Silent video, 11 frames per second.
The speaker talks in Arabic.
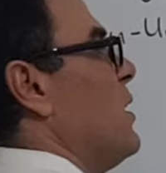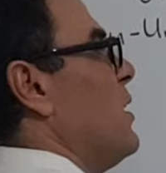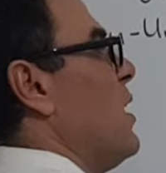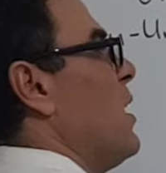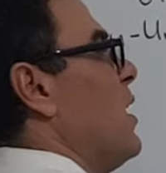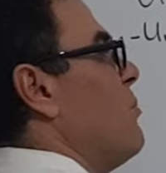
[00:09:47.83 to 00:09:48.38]

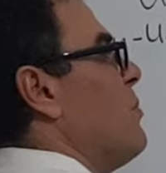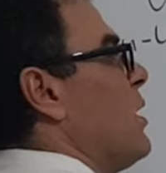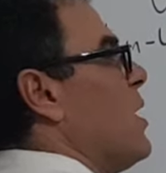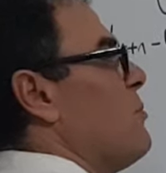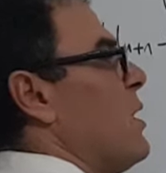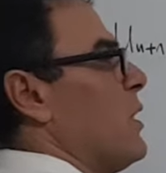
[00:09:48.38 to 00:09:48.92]
هنا
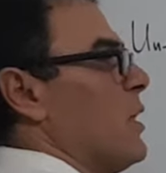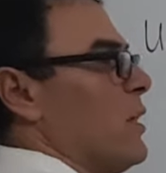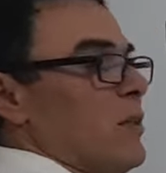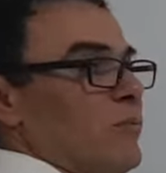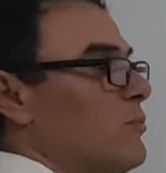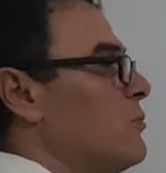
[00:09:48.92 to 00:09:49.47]
المقام هكذا
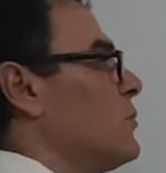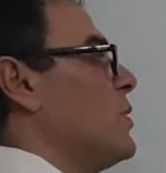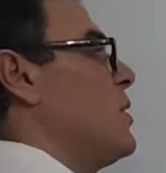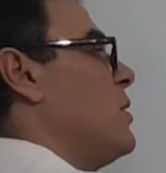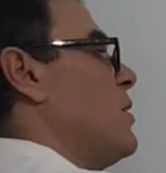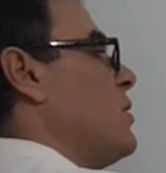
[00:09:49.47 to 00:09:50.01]

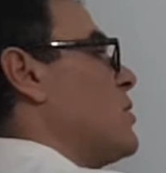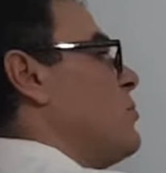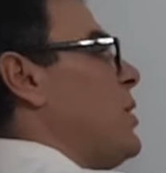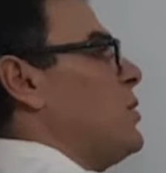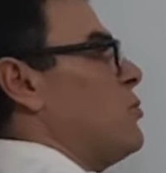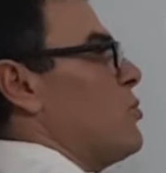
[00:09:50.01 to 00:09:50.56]
صباح
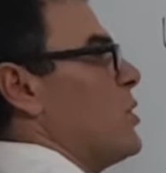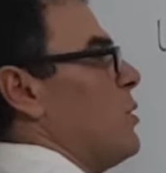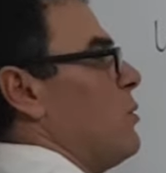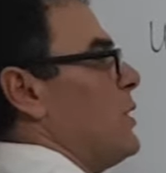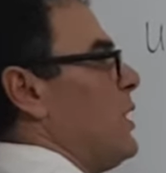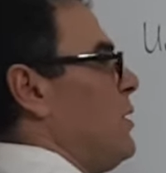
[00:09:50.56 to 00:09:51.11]
لي
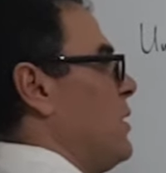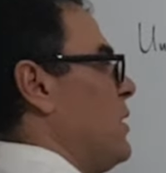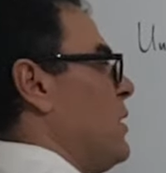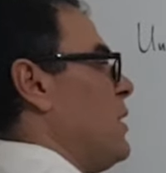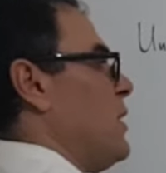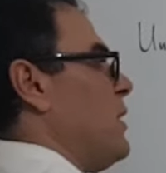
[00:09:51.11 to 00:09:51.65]
تساوي لنا
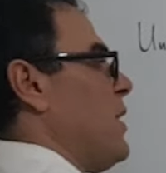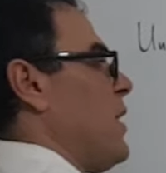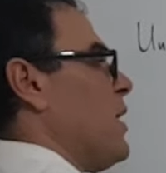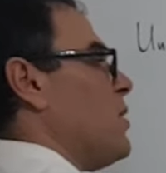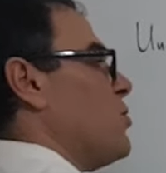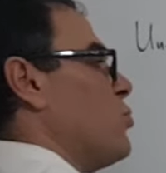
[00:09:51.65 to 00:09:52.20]

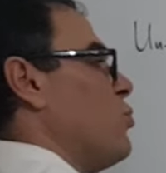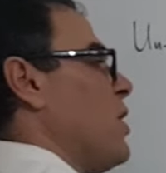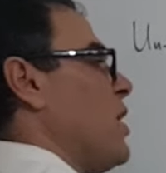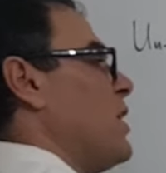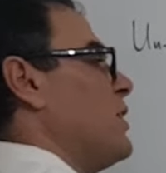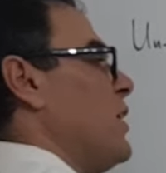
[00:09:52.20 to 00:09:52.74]
ناقص
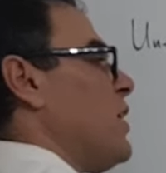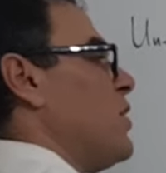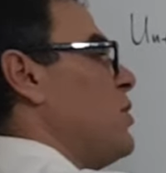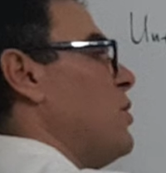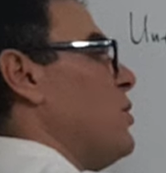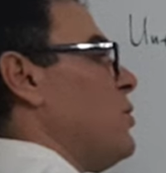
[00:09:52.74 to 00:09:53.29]
واحد على
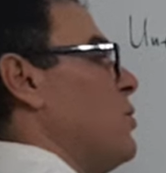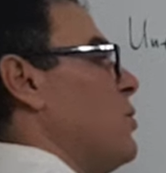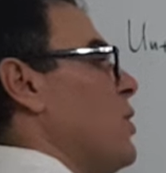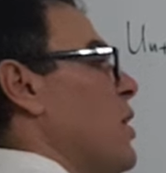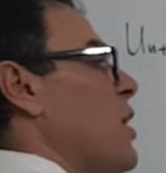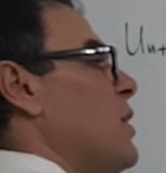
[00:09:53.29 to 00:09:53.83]
اثنين
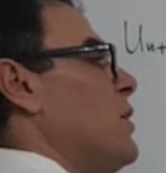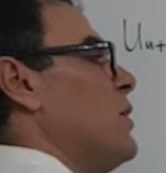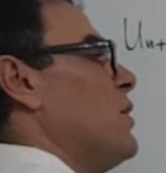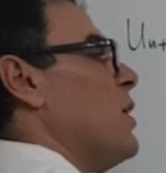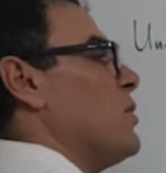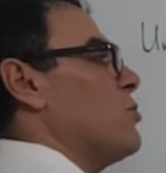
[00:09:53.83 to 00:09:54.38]
اي ان
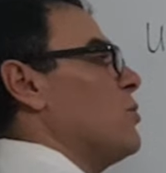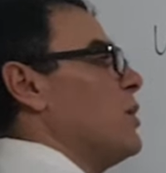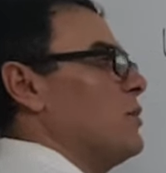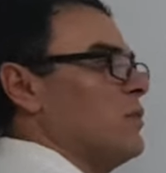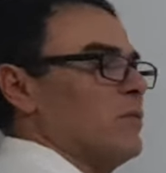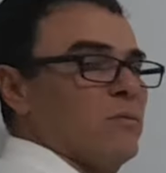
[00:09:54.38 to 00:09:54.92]
ناقص
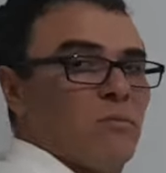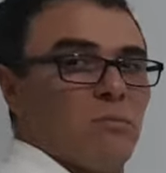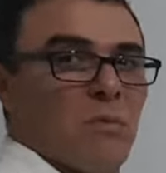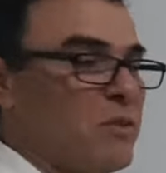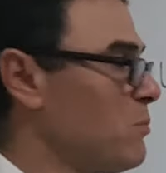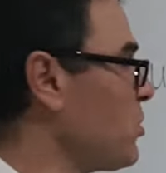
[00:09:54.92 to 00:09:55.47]
واحد
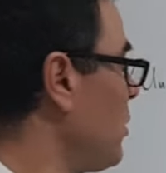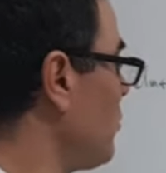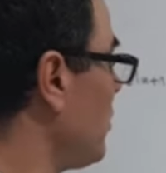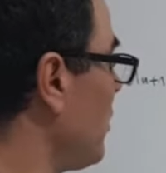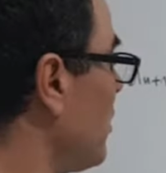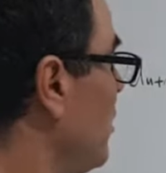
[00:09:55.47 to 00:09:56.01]
ما فهمتش يا
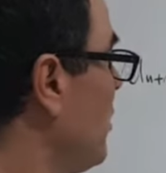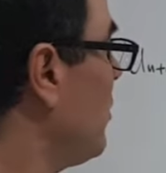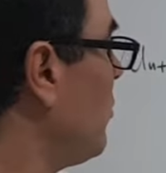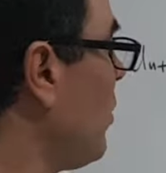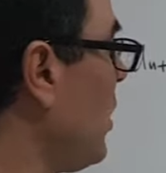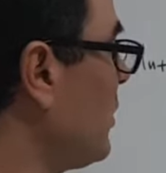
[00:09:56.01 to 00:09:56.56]
استاذ
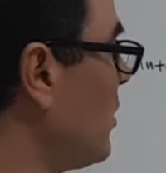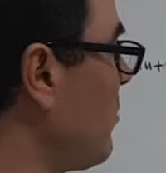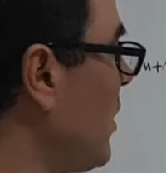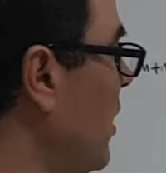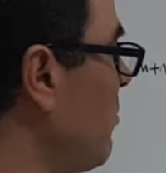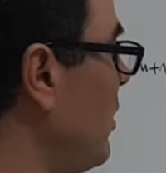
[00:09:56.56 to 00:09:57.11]
وحدت
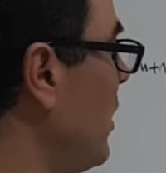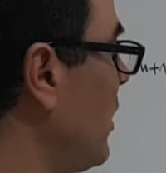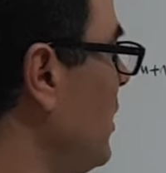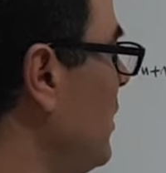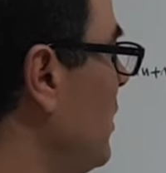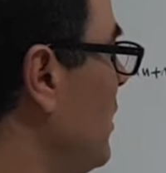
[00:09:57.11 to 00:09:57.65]
المقام هذه